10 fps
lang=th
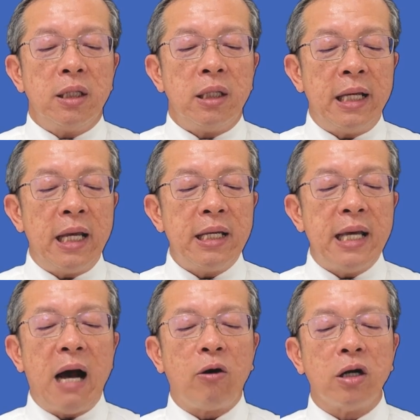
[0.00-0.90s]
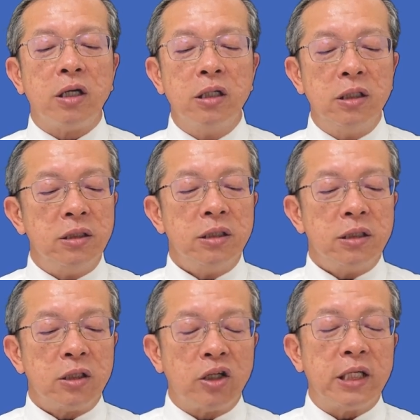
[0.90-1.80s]
ระยะยาวก็คือ
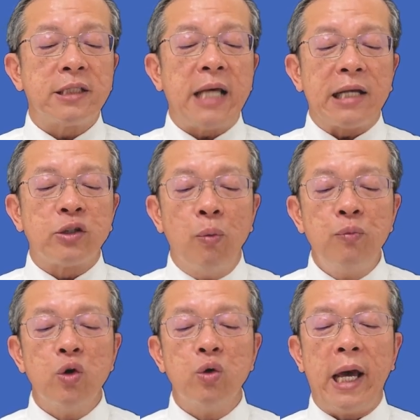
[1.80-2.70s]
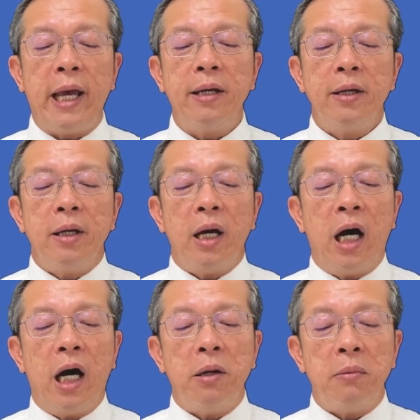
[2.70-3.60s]
ก็จะสะสมอยู่ใน
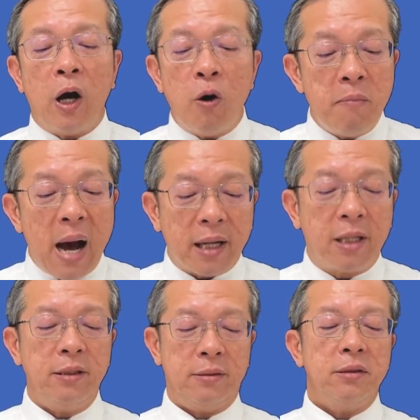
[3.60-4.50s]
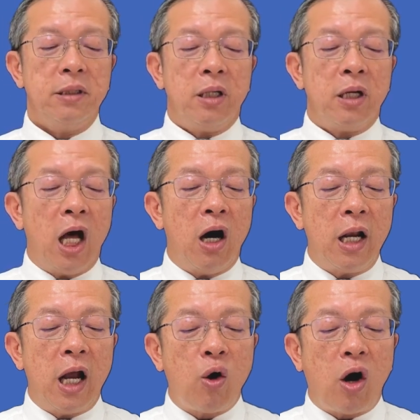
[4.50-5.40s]
เรามากขึ้นเรา
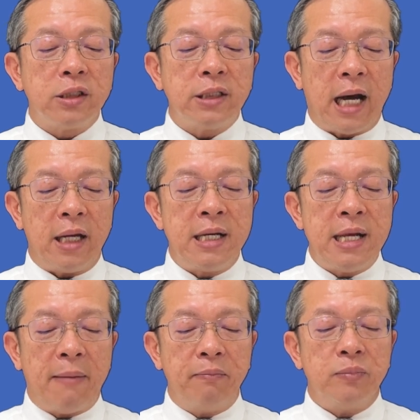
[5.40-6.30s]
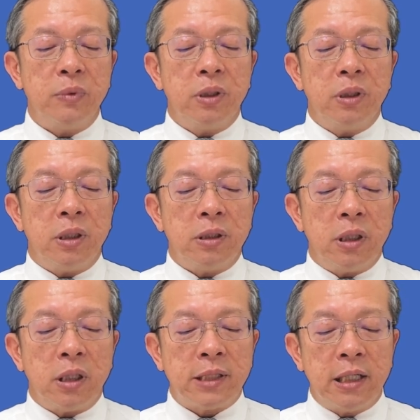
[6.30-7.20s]
เราก็จะ
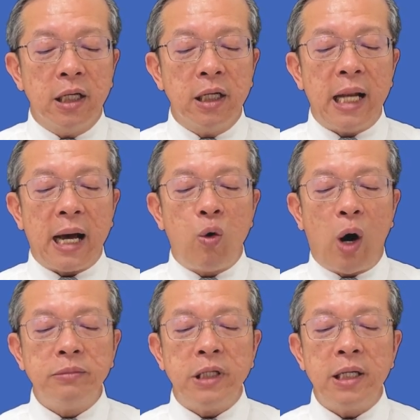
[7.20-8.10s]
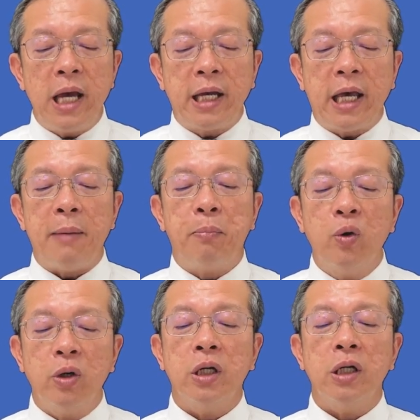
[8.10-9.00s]
นำเสนอหลักความจริงให้แก่
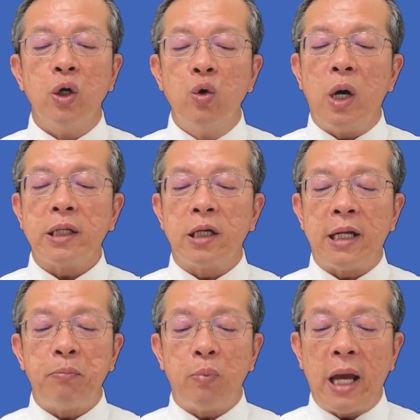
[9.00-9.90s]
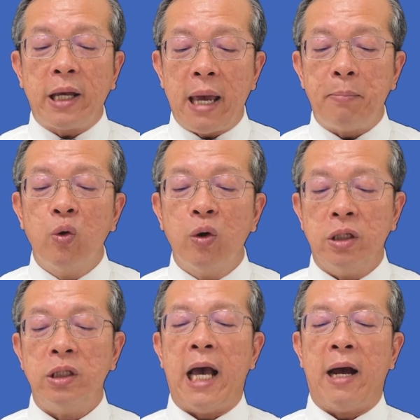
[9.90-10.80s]
ผู้อื่นรู้ว่าจะนำให้แก่ผู้
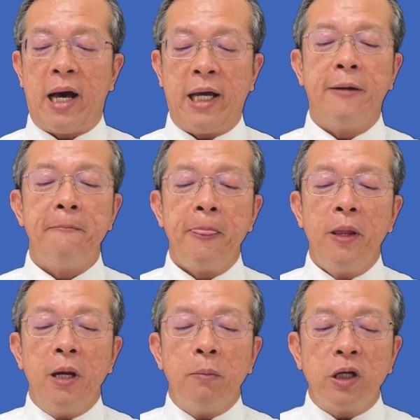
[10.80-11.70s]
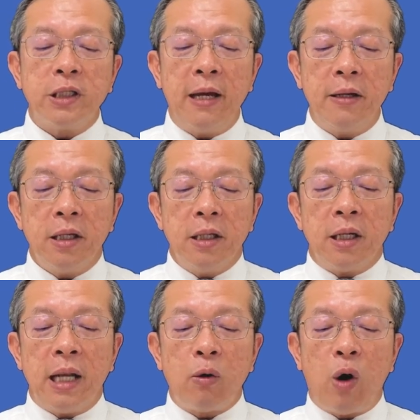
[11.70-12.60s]
อื่นอย่างไร เพราะฉะนั้น
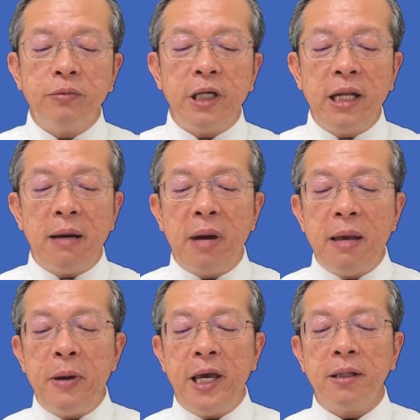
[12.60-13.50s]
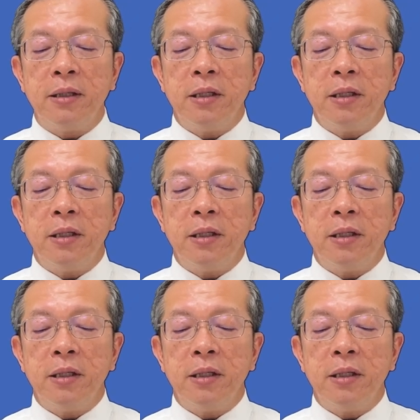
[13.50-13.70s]
หลักความจริงเนี่ยไม่เพียง